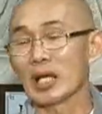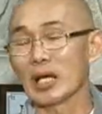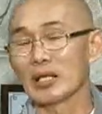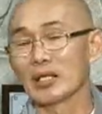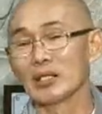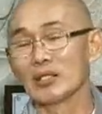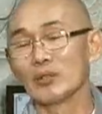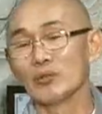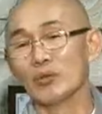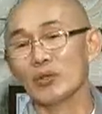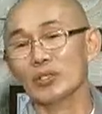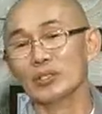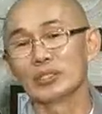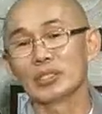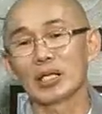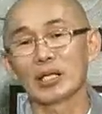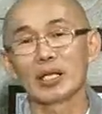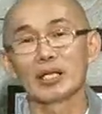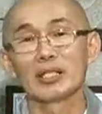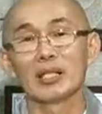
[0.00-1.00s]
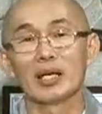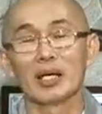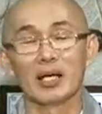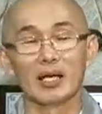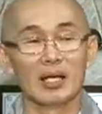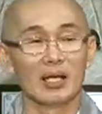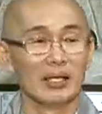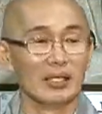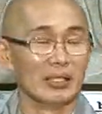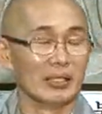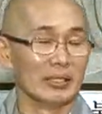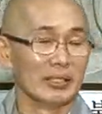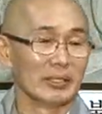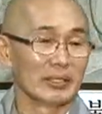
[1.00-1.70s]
다니는 원찰에다가